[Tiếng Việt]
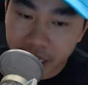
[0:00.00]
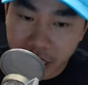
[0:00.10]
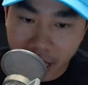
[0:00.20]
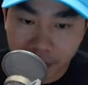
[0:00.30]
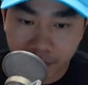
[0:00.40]

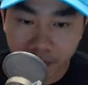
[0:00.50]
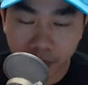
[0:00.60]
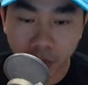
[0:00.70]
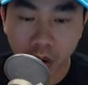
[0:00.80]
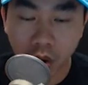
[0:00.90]
ETF
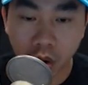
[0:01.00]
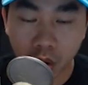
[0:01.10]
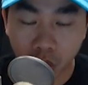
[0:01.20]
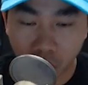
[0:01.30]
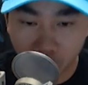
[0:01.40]

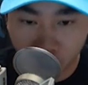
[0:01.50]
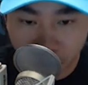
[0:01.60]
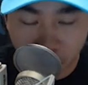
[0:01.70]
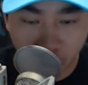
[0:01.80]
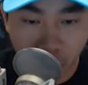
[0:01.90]

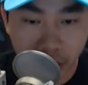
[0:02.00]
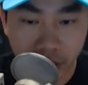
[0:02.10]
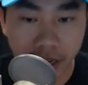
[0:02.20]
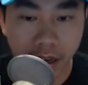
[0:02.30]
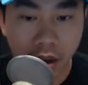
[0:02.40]

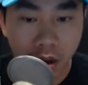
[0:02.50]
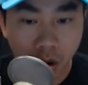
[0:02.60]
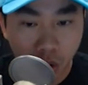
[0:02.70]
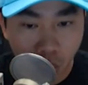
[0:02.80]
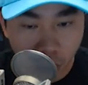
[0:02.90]
cryptocurrency
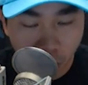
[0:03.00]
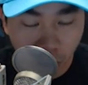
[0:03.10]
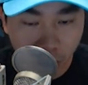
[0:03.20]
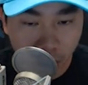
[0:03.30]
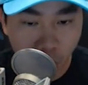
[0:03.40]
của Do,
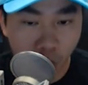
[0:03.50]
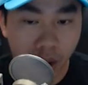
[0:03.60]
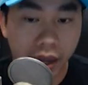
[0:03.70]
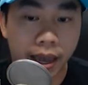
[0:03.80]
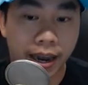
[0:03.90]
uh, à,
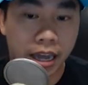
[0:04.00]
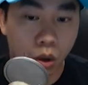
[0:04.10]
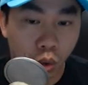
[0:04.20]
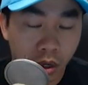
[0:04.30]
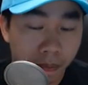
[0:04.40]
của uh, à,
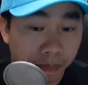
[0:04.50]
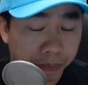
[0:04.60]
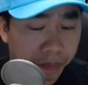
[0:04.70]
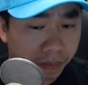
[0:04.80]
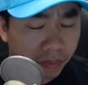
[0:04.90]
Cathy Wood
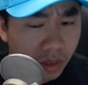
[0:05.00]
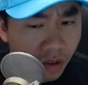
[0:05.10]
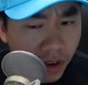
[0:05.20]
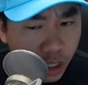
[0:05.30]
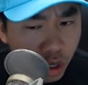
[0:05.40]

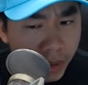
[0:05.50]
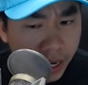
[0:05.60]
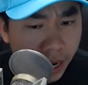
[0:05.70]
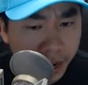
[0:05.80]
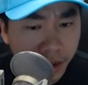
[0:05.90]
và Jimmy
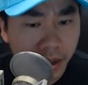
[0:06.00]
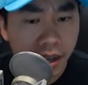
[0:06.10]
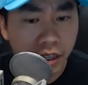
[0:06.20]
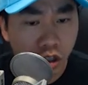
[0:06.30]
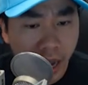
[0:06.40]
nghĩ
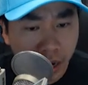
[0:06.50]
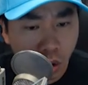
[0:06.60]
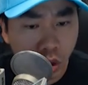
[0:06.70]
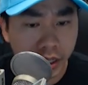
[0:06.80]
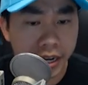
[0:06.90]
Jack
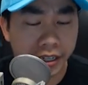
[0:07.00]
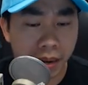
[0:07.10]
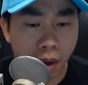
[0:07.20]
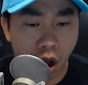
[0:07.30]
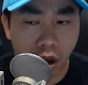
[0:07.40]
Dorsey
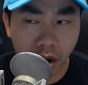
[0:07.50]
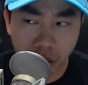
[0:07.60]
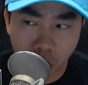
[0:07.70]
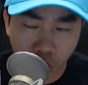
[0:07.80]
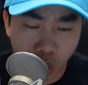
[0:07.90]
sẽ bỏ
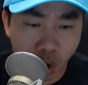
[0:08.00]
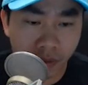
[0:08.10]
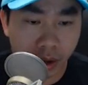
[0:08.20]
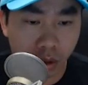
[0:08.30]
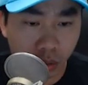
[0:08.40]
Dogecoin
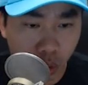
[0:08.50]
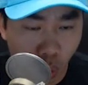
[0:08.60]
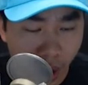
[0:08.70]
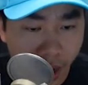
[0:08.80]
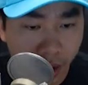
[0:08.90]
vào trong
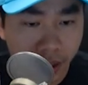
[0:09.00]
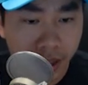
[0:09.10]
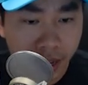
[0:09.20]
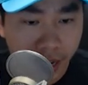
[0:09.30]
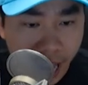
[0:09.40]
Square,
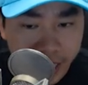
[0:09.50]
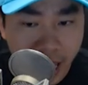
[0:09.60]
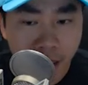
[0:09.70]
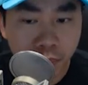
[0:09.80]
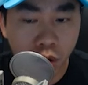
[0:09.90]
Cash
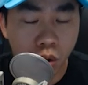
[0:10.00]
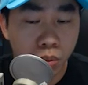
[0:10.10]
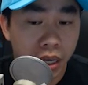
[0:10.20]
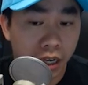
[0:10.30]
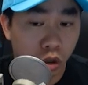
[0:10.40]
App
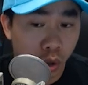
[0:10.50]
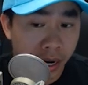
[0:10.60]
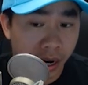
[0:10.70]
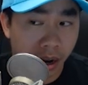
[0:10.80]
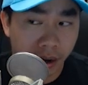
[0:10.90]
cũng như là
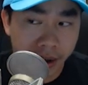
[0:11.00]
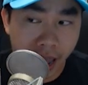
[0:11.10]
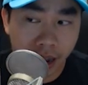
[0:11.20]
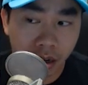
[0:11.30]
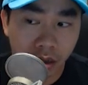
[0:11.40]
Twitter
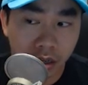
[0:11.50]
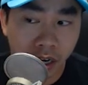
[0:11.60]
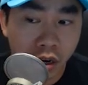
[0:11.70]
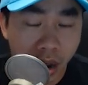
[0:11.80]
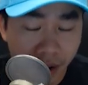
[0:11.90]
để những
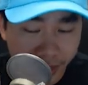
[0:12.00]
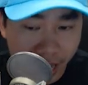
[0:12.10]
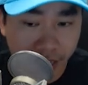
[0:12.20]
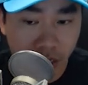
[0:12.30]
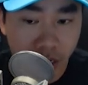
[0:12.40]
cái người
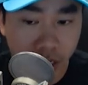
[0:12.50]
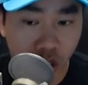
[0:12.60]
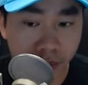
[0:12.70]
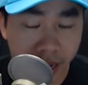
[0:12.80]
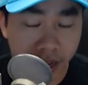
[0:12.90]
advertiser như là
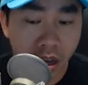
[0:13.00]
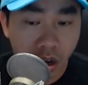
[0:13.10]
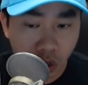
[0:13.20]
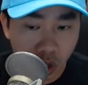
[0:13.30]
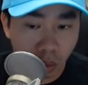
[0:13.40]
Jimmy
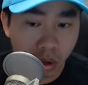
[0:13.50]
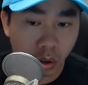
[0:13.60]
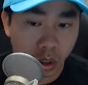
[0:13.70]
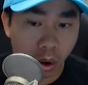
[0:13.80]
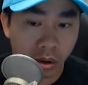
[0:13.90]
dùng
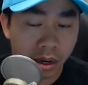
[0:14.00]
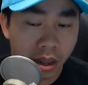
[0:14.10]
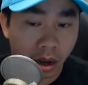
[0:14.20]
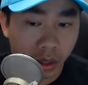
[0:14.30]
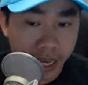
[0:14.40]
Dogecoin
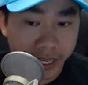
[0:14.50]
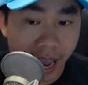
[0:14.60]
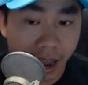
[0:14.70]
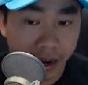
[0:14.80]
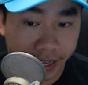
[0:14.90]
có thể
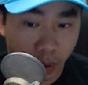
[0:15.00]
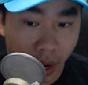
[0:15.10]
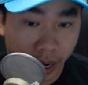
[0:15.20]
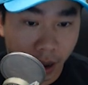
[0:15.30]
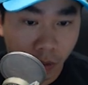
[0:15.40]
trả để chạy
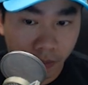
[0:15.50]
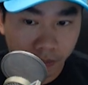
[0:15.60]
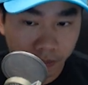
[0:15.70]
quảng cáo